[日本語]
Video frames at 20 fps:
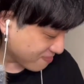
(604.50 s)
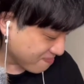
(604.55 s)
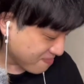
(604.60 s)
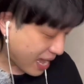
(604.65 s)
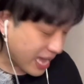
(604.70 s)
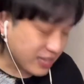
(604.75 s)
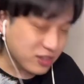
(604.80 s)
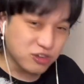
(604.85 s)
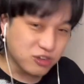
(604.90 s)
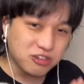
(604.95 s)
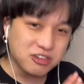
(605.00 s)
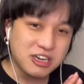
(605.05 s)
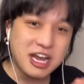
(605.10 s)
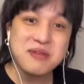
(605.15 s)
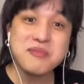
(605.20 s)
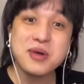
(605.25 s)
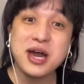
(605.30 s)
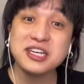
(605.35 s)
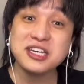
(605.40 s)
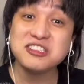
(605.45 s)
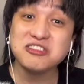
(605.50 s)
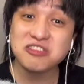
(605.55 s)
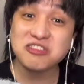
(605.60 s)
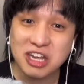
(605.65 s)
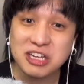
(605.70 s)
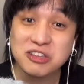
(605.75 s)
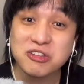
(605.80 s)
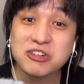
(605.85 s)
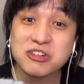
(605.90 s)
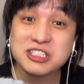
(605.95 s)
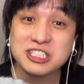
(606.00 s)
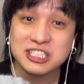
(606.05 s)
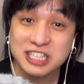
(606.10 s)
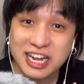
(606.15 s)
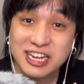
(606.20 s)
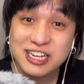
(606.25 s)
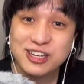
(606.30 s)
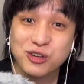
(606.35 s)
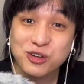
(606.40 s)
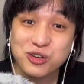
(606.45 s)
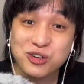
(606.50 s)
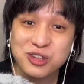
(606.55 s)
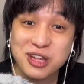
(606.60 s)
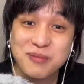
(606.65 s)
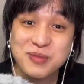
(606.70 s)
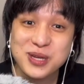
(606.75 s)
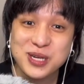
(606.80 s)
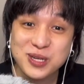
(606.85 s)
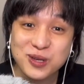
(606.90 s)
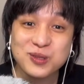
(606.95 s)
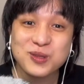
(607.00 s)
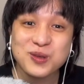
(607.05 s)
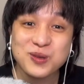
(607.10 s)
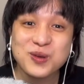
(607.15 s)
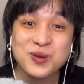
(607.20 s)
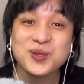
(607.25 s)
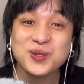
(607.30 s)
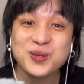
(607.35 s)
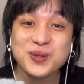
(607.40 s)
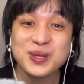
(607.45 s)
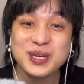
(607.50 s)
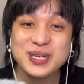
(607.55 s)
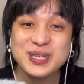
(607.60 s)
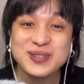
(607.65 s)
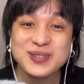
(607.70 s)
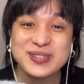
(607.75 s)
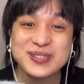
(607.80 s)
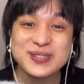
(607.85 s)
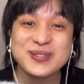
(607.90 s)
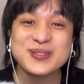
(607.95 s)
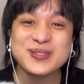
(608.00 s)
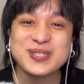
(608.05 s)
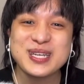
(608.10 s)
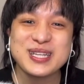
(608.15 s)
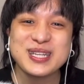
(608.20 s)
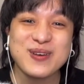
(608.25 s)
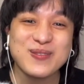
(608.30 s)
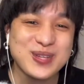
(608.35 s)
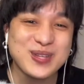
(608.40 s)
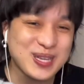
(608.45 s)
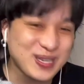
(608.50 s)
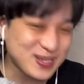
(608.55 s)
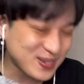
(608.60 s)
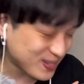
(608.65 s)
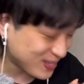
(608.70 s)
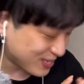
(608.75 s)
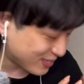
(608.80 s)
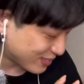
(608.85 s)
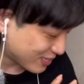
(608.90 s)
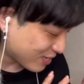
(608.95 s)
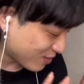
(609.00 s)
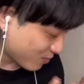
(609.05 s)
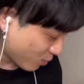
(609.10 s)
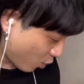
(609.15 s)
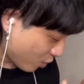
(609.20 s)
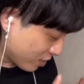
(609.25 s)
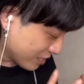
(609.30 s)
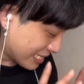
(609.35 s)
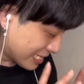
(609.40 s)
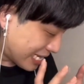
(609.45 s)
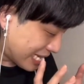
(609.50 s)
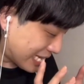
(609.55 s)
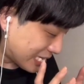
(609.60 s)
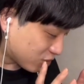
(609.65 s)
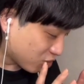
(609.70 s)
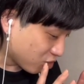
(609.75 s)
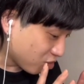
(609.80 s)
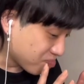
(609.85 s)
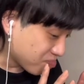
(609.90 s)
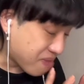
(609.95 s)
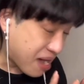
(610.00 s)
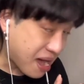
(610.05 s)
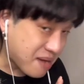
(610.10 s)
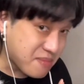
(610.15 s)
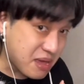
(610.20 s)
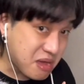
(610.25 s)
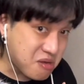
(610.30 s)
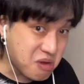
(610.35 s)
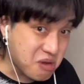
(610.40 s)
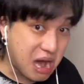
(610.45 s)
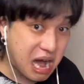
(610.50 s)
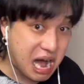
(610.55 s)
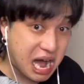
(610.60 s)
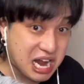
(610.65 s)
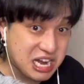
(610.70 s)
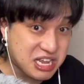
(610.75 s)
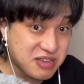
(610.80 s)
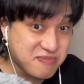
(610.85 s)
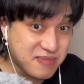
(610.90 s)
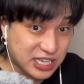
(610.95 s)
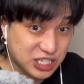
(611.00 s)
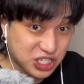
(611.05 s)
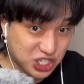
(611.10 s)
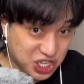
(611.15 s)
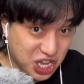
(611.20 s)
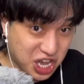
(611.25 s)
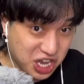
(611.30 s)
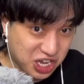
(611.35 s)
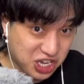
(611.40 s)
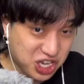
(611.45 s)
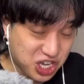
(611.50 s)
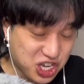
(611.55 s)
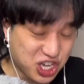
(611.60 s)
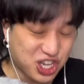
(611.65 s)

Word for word: あ、あの、ライブ配信のタイトルにね、いろいろ食べるよということで、いろんな食材食べていくんですけども、えっと、豆はありません。